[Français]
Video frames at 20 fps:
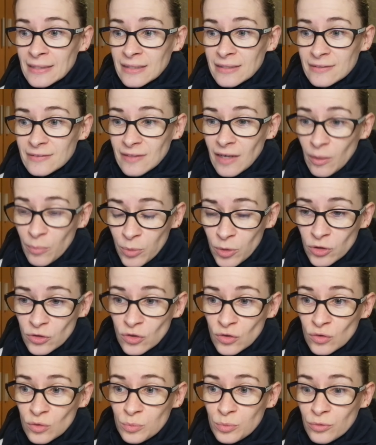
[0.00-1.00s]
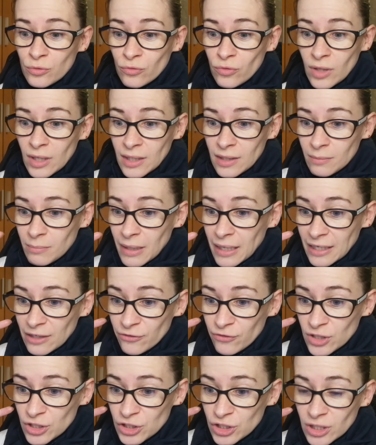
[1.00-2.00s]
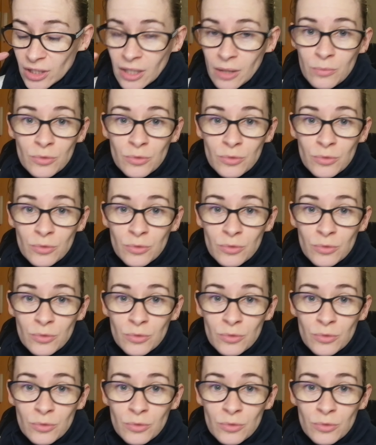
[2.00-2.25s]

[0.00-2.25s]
C'est important de pouvoir bah, réfléchir,